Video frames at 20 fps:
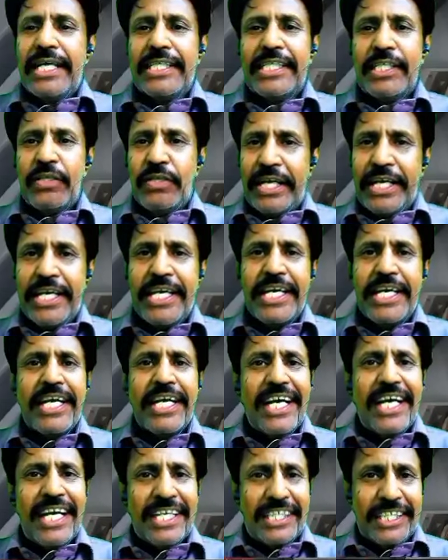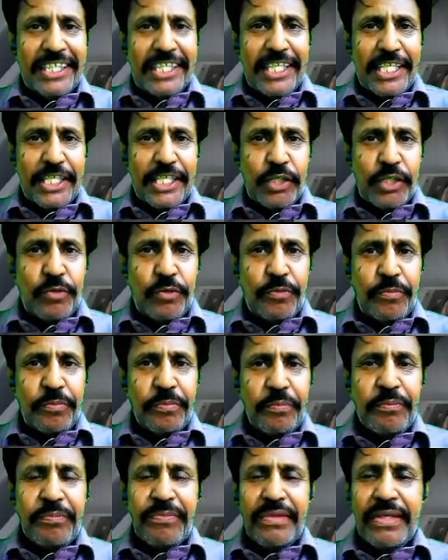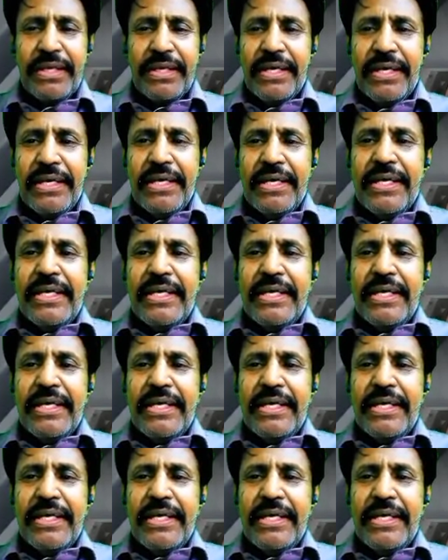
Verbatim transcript: आप ये देख रहे हैं एक टिक है ये इसे